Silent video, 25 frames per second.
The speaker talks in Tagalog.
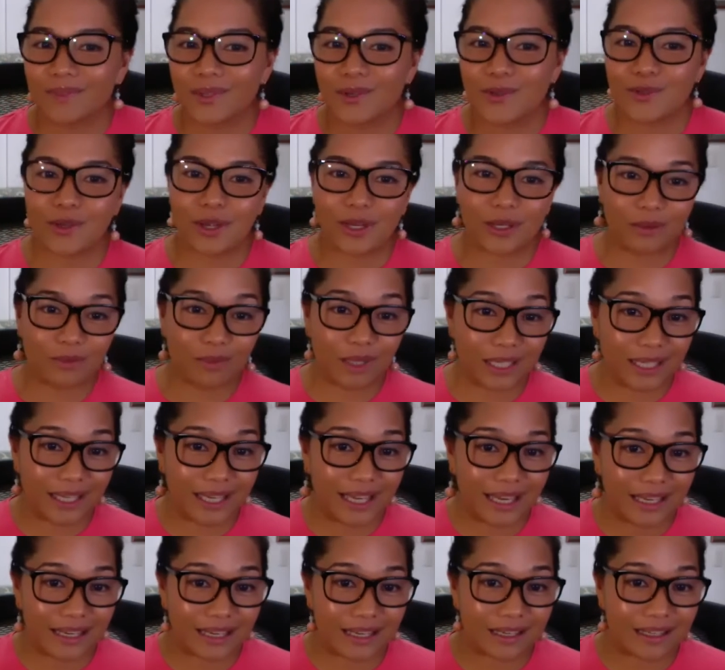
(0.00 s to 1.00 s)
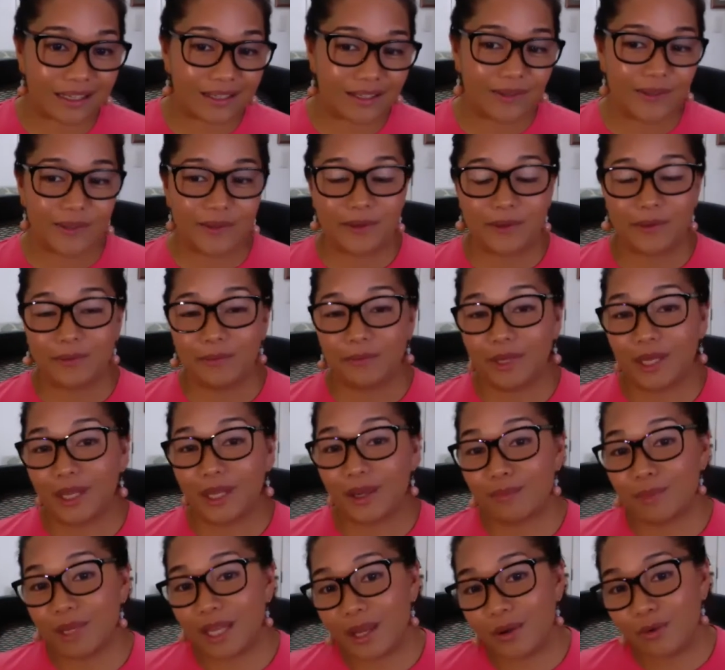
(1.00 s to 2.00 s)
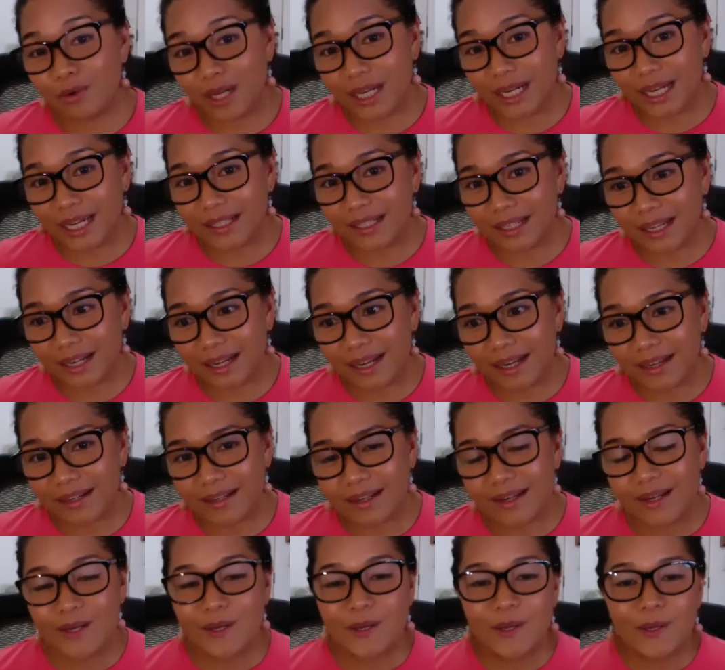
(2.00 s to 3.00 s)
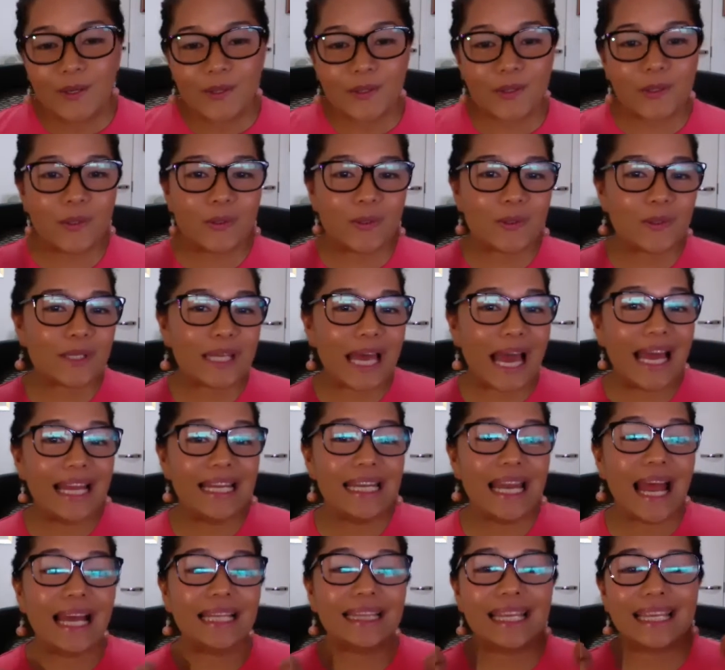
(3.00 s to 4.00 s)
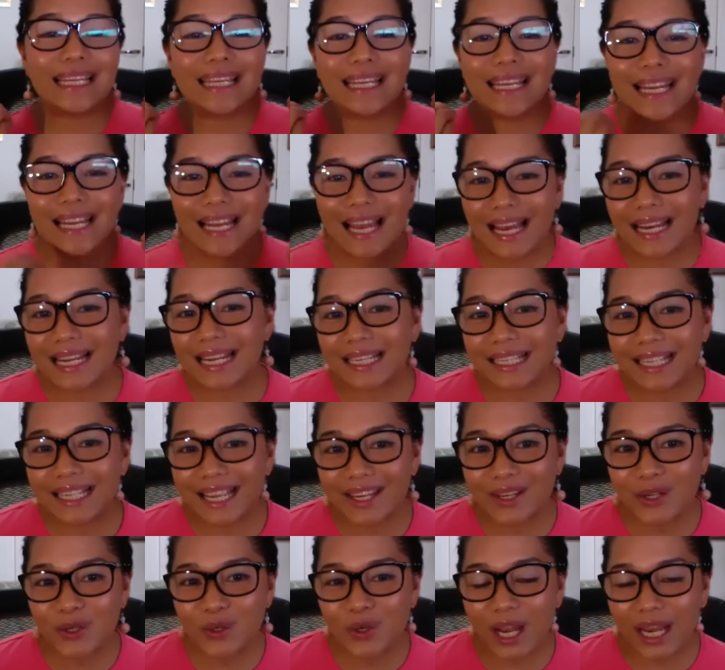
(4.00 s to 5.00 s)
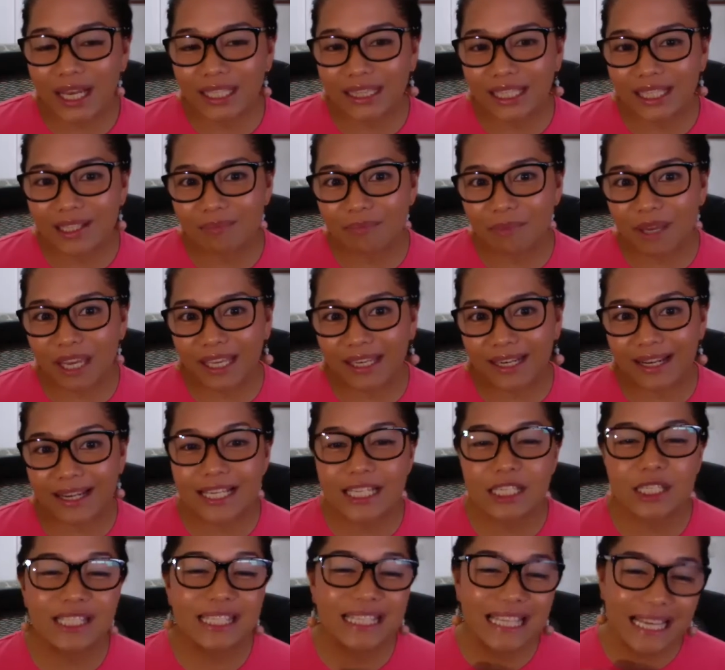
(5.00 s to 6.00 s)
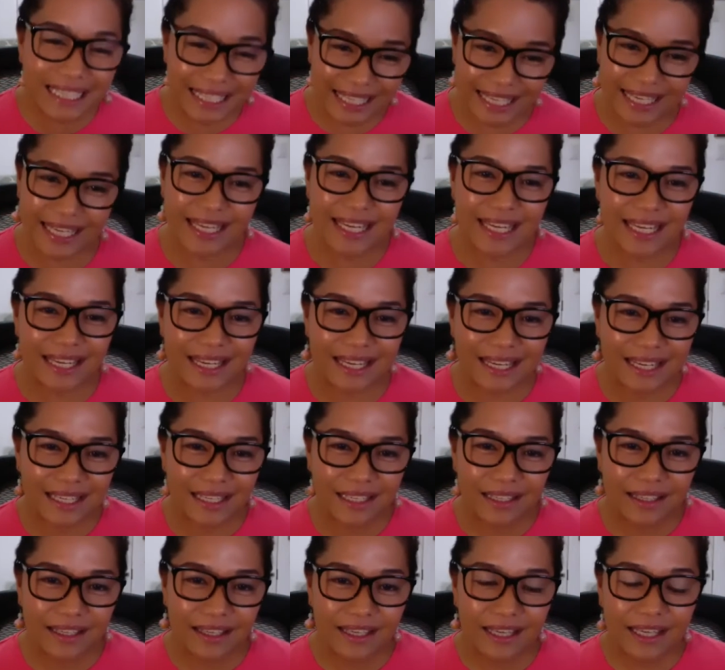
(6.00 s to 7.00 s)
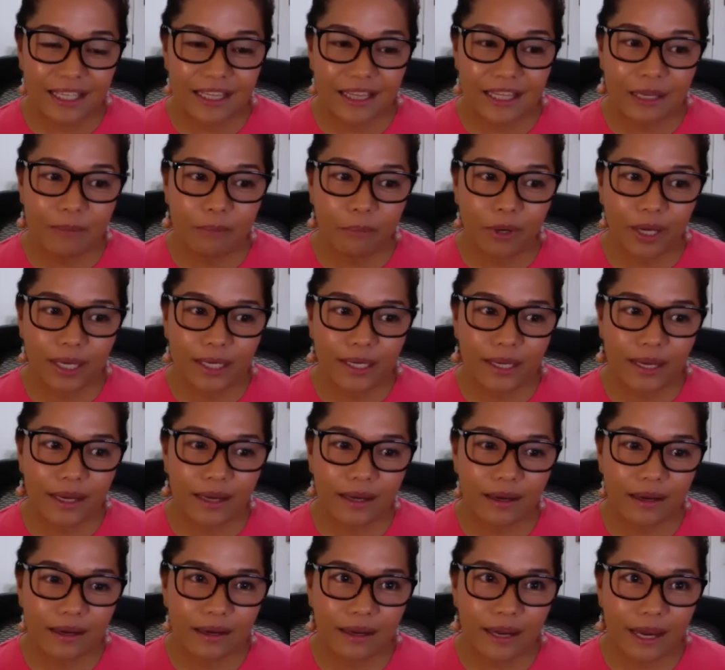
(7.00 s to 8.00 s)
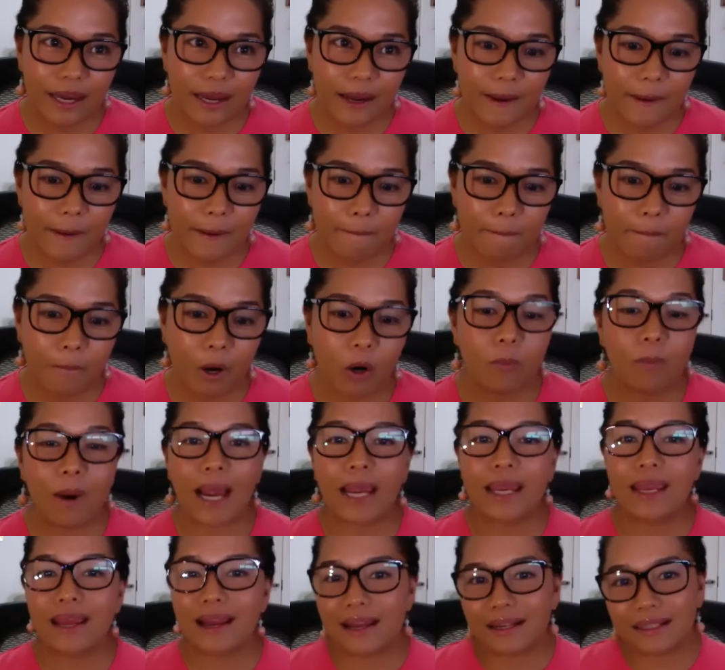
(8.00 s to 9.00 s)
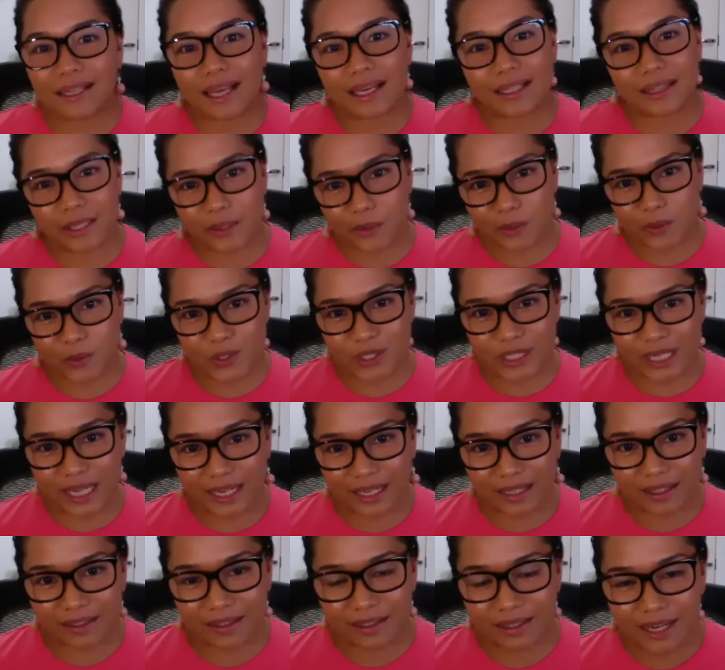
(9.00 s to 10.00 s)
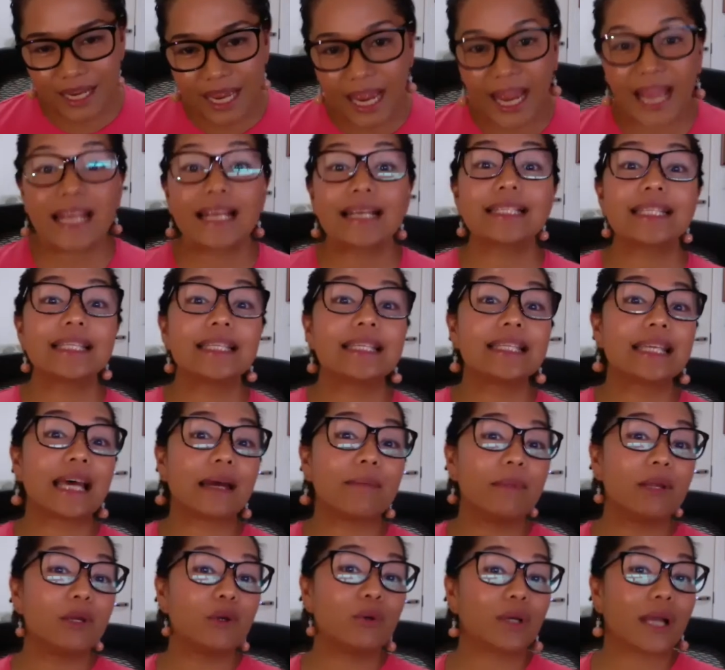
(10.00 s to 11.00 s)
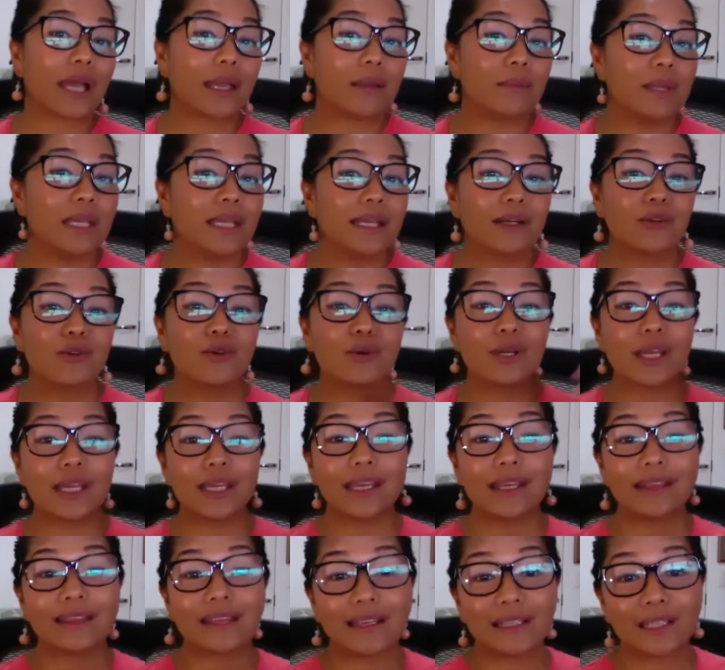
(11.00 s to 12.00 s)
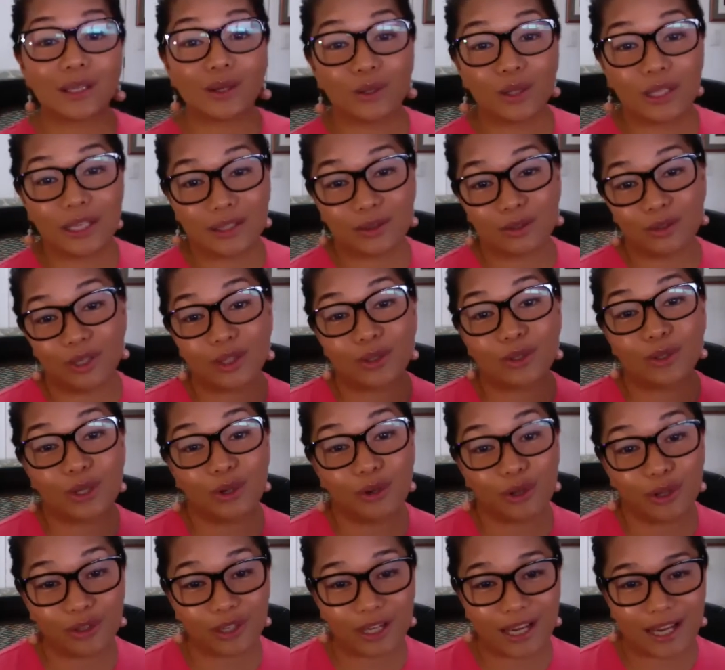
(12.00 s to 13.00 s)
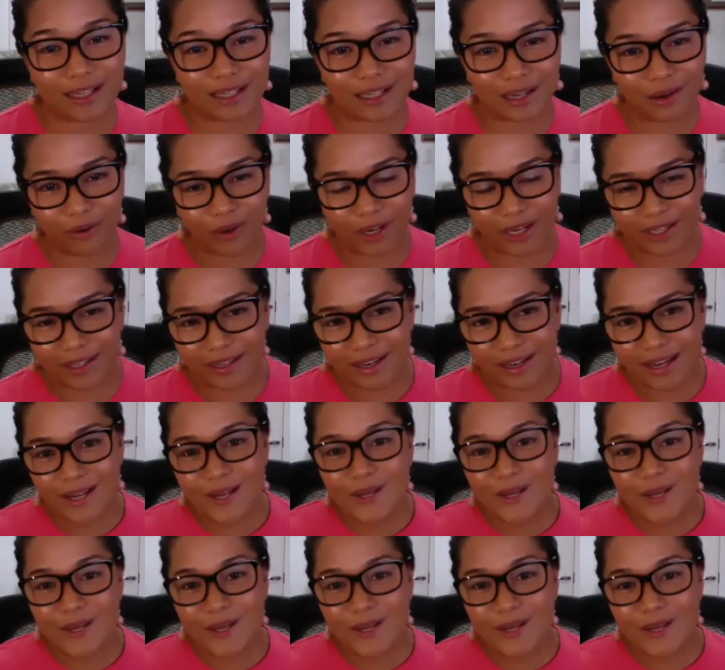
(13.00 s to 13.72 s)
So anong mangyayari? maya wala na rin. So, saan natin ilalagay yung ating pera is the key. Hindi pwedeng ipaubaya lang natin kung saan. Ay kasi sabi nung kaibigan ko, kikita daw dito, ito daw yung gagawin.